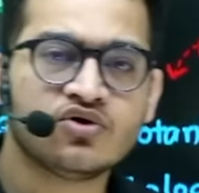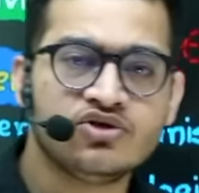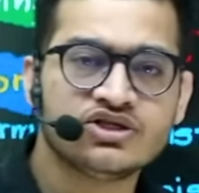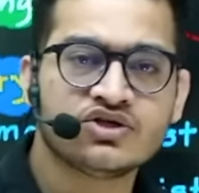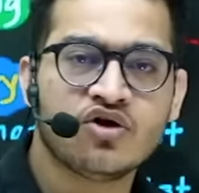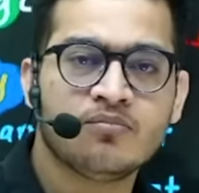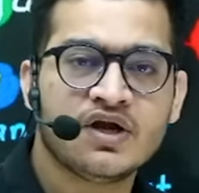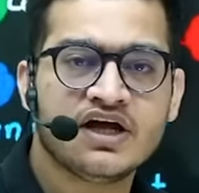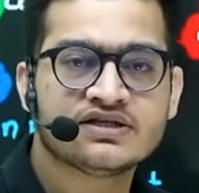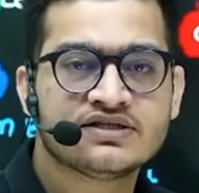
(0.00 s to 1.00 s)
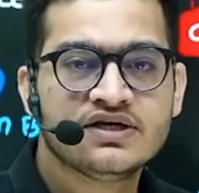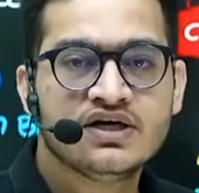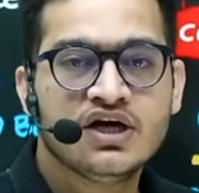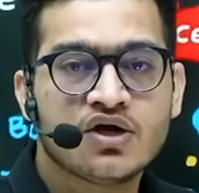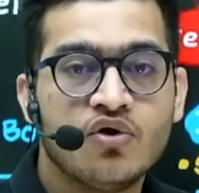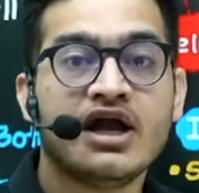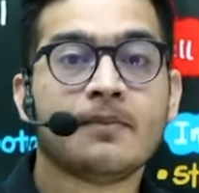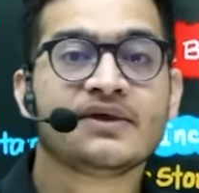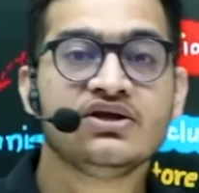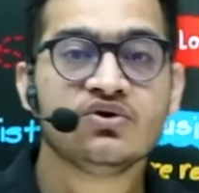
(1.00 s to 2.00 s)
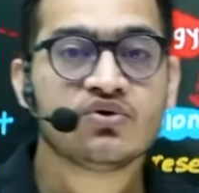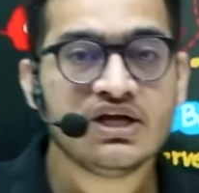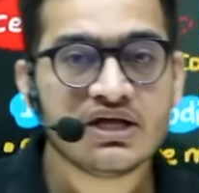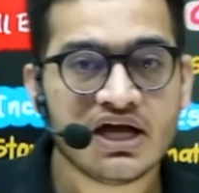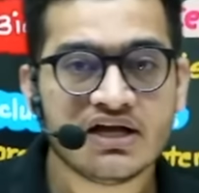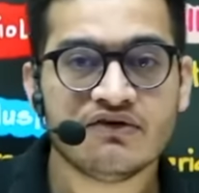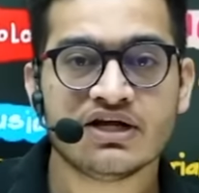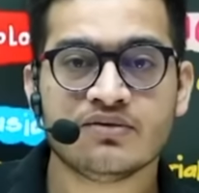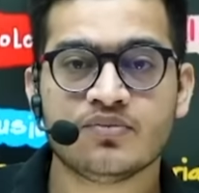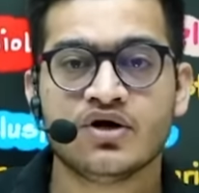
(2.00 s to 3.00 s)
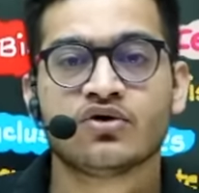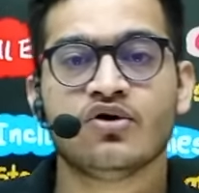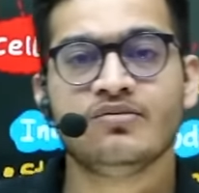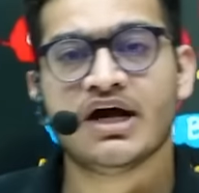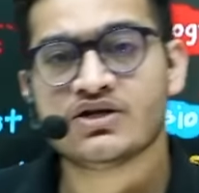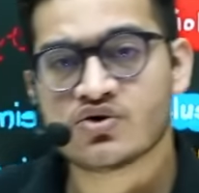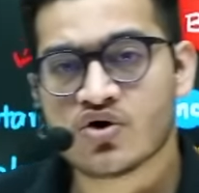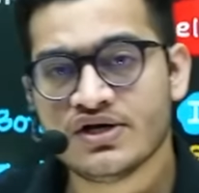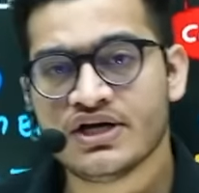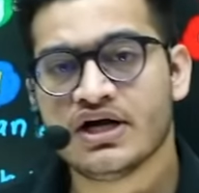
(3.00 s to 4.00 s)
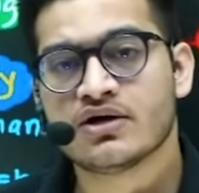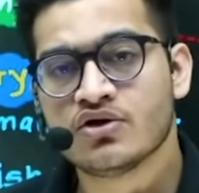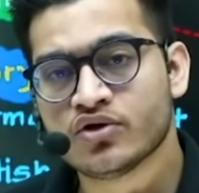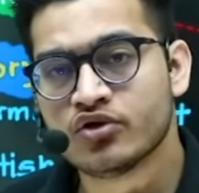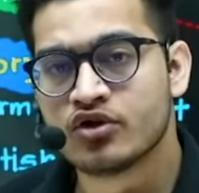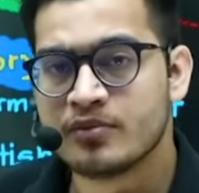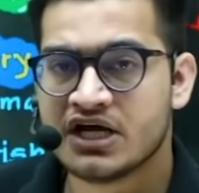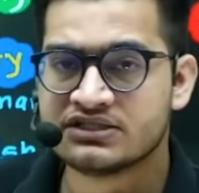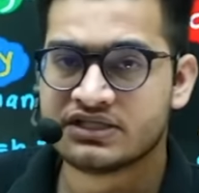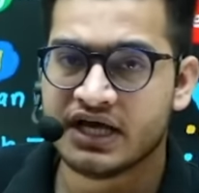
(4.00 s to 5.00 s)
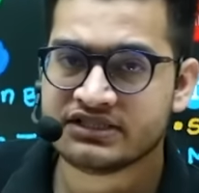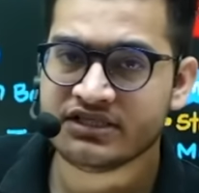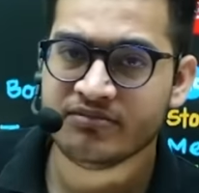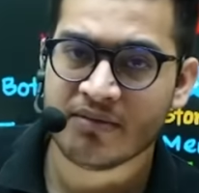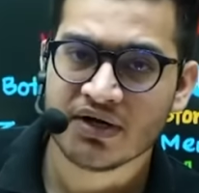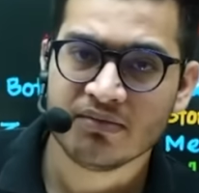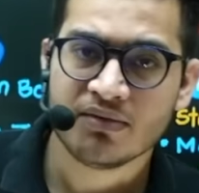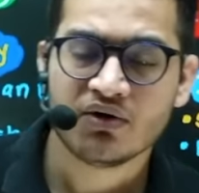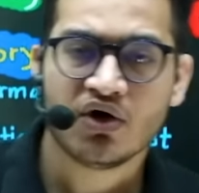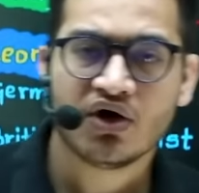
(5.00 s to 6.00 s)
गोल्जी कॉम्प्लेक्स कोई आपकी न्यूक्लियर एनवेलप कोई माइटोकॉन्ड्रिया कोई क्लोरोप्लास्ट ऐसी मेम्ब्रेन बाउंड